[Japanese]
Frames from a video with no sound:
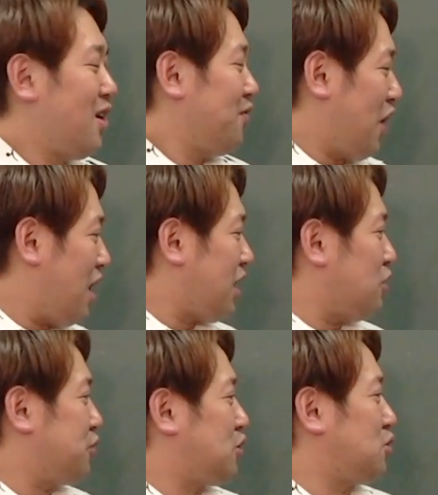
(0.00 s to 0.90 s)
なんか
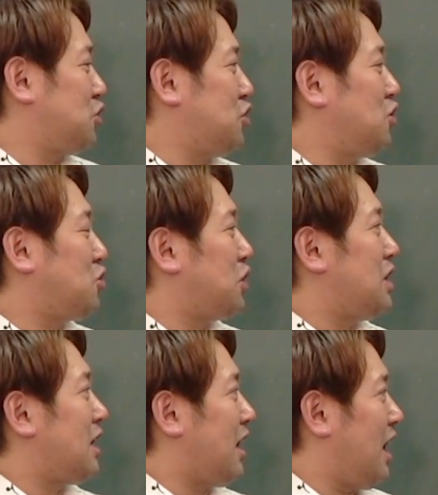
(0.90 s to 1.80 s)
複素数の時
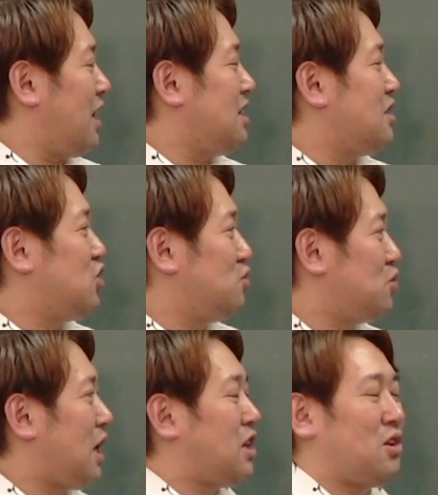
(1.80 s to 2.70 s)
だけ因数
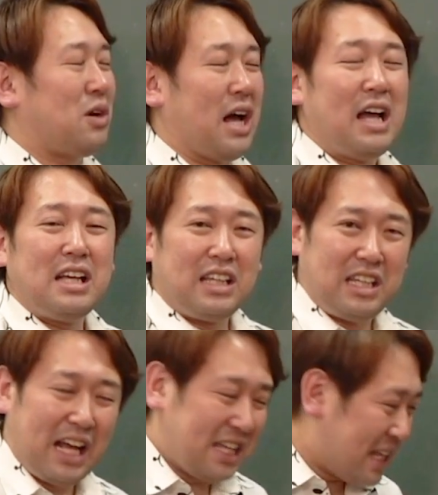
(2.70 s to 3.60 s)
分解っていうのが
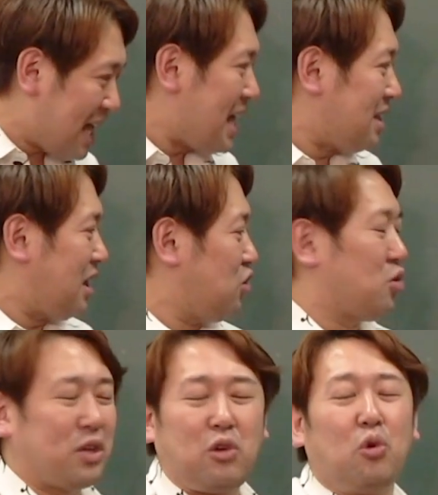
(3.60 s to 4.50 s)
嫌いだなーっていう人
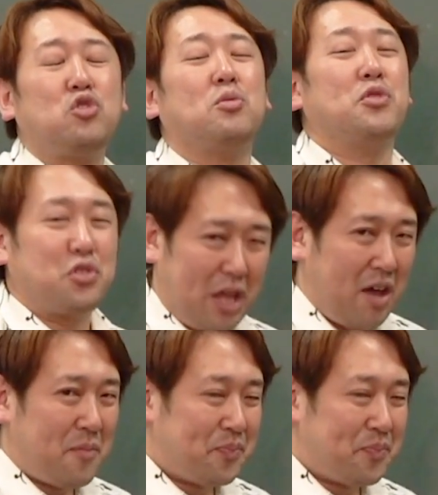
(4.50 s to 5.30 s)
も結構多いと思うんですよね。